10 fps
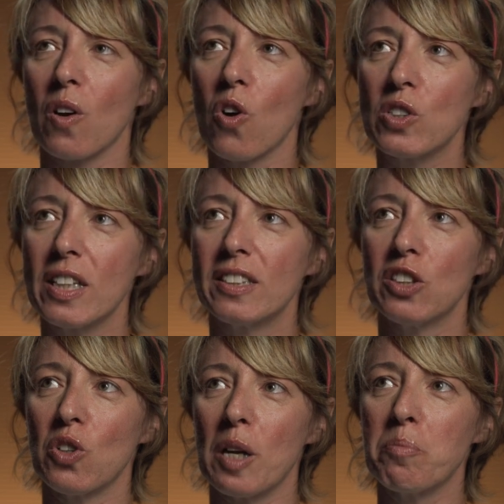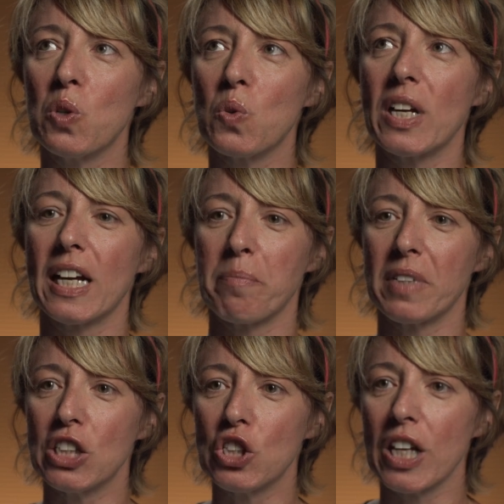ho sentito nel mio cuore che
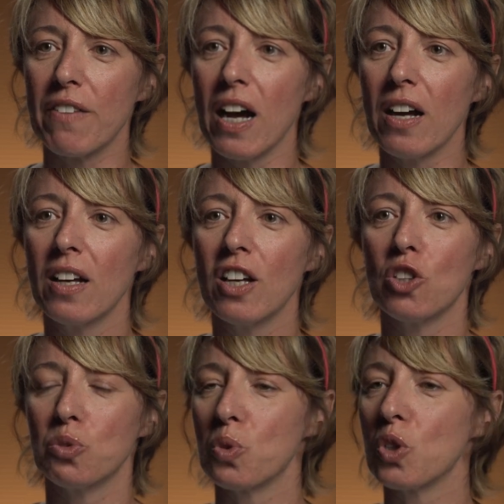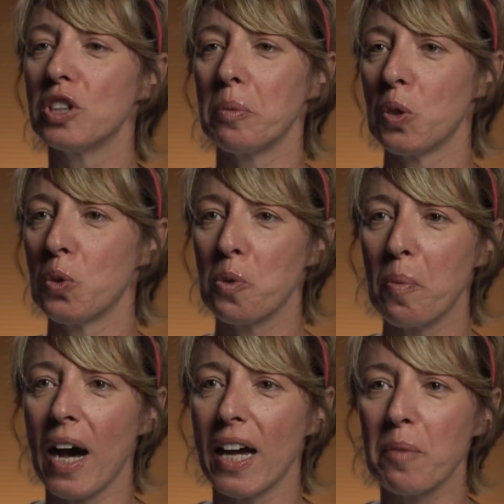mi diceva tu non ti
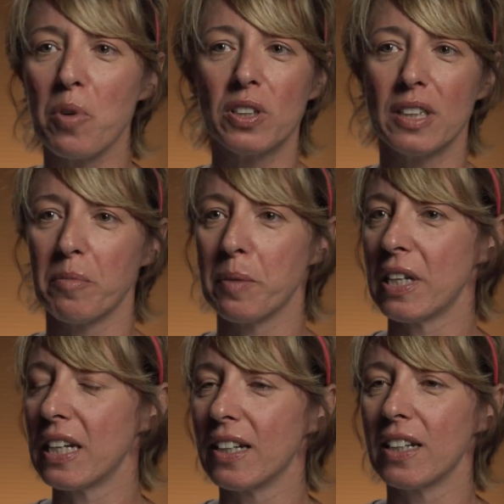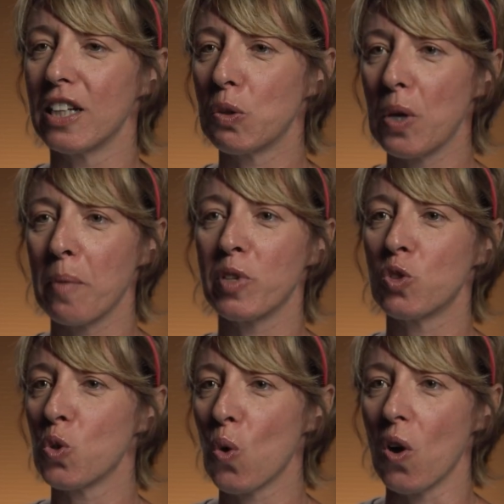preoccupare, portami i pellegrini qui a
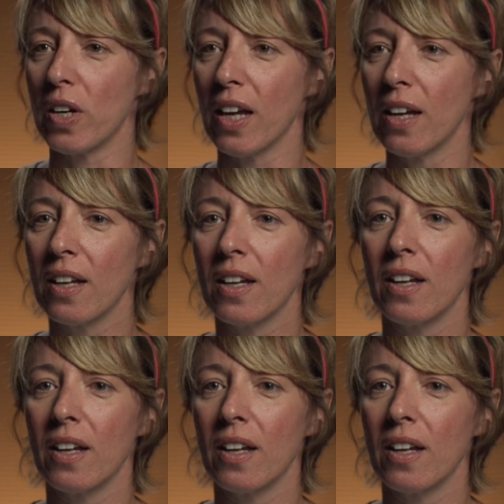Meggiugorie,